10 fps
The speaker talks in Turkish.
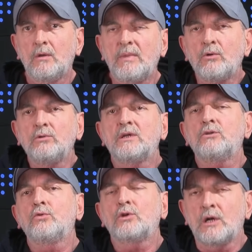Ben onları
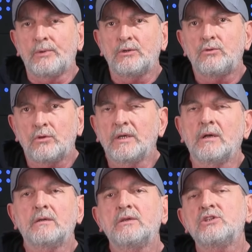doğru kabul ediyorum.
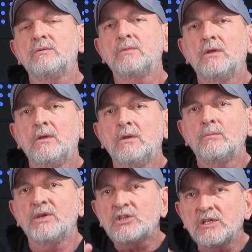Kardeşim
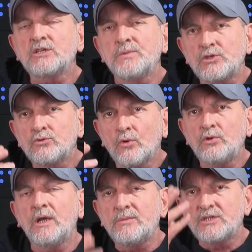Beşiktaş maçında
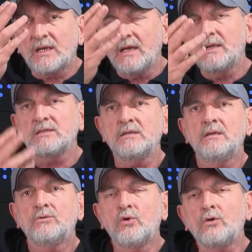oynamayacak en az
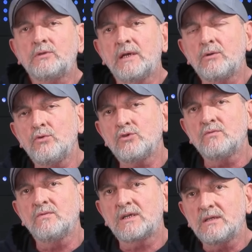4 tane
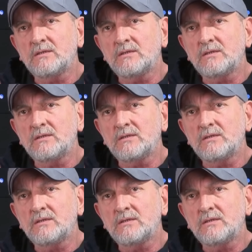oyuncum vardı.